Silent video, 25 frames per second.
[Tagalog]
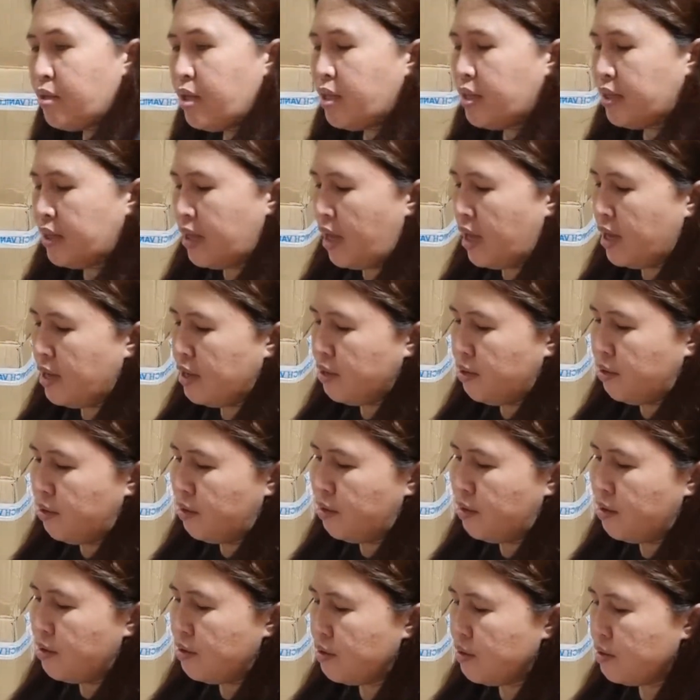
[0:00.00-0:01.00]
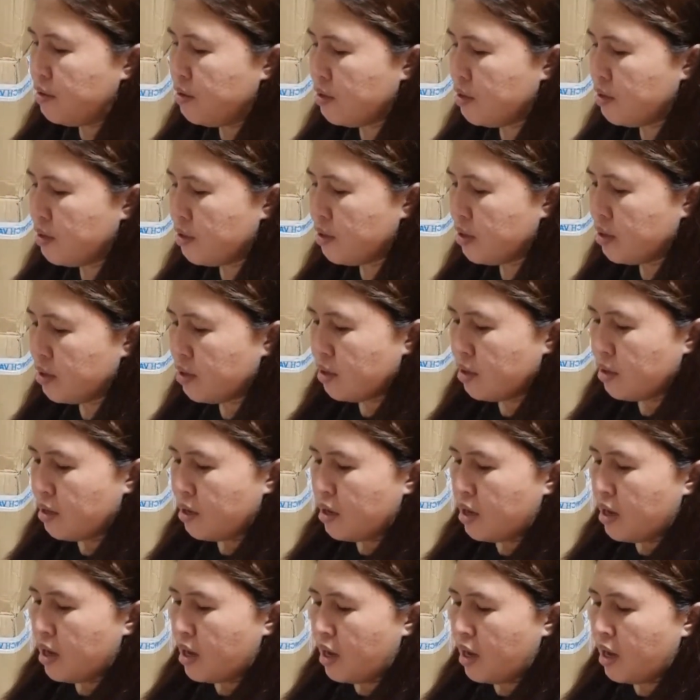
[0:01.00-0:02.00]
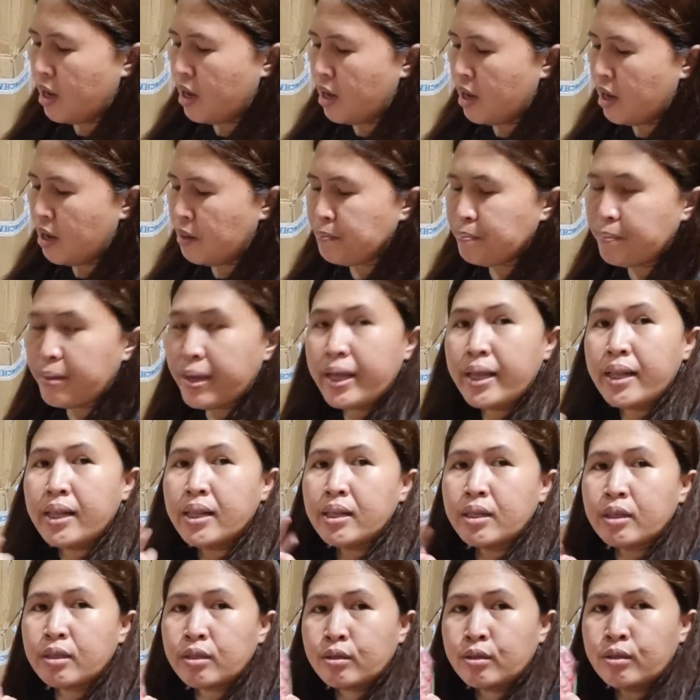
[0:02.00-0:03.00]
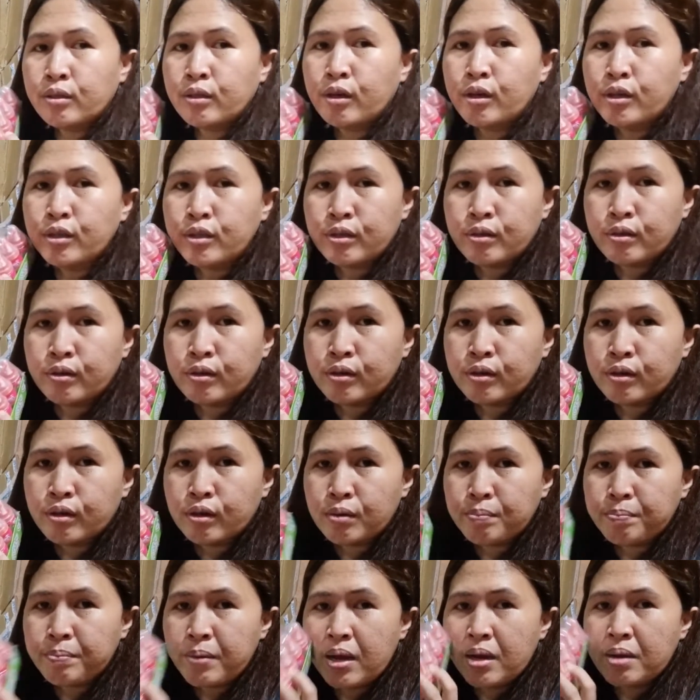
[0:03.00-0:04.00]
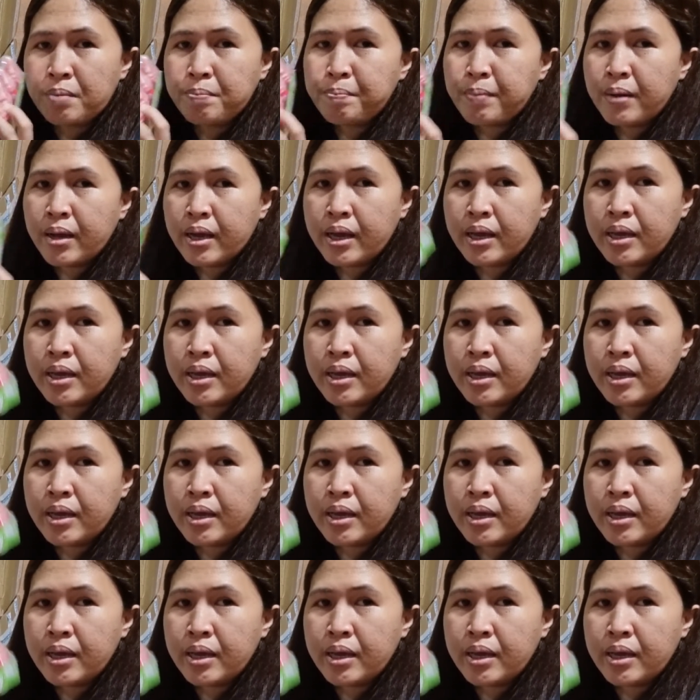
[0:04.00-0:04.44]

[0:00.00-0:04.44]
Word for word: din tayong uh, milk dodo, pang 5